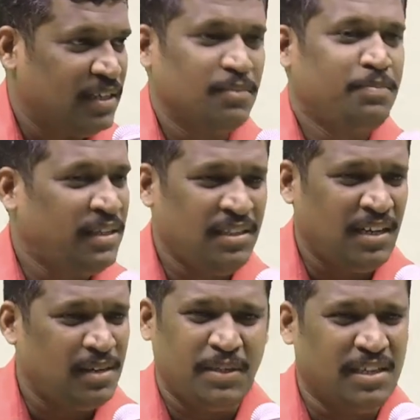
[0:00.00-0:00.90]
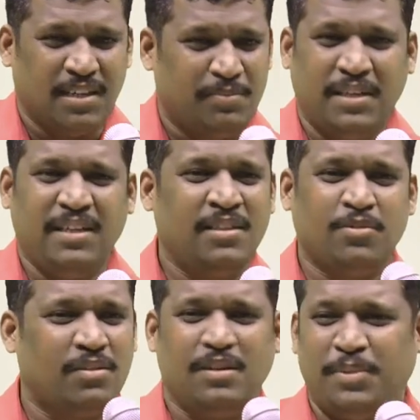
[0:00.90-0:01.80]
அது பெண்கள் அப்படிங்கிற
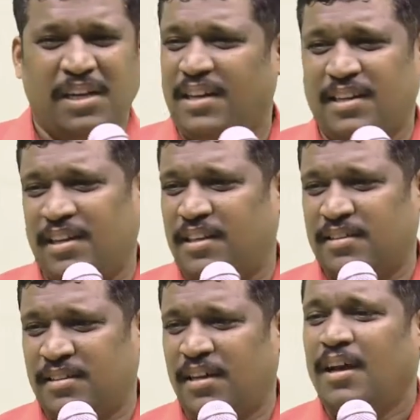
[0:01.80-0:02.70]
மரியாதை குறைவு அப்படியெல்லாம் கிடையாது